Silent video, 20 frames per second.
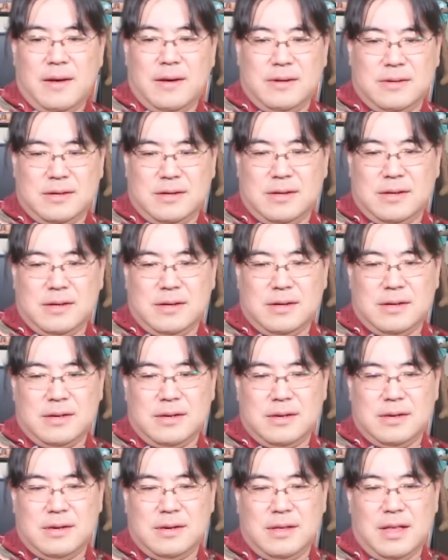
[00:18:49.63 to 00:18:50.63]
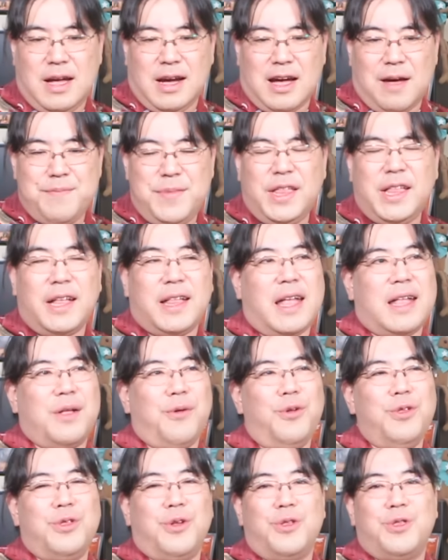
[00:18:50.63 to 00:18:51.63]
うんなんか見てて
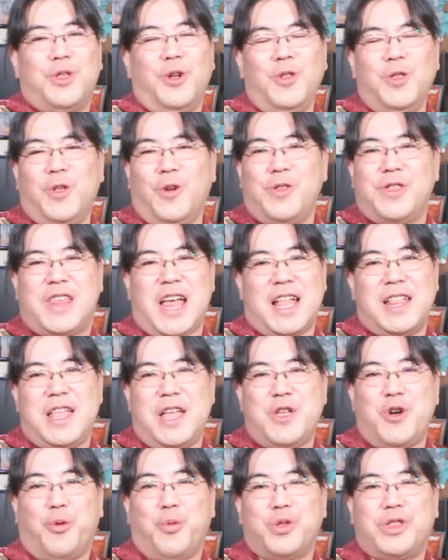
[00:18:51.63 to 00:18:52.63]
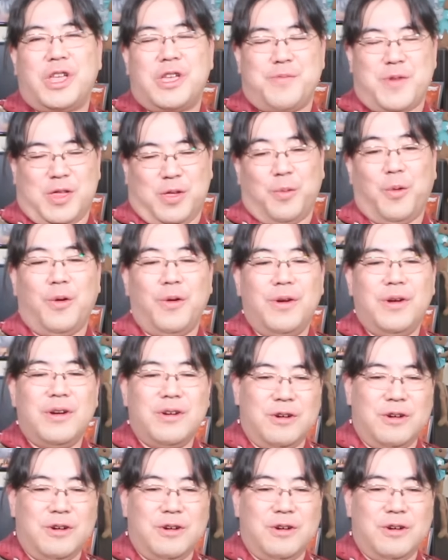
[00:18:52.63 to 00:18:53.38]
どんどんどんどん残念に思ってきますもん。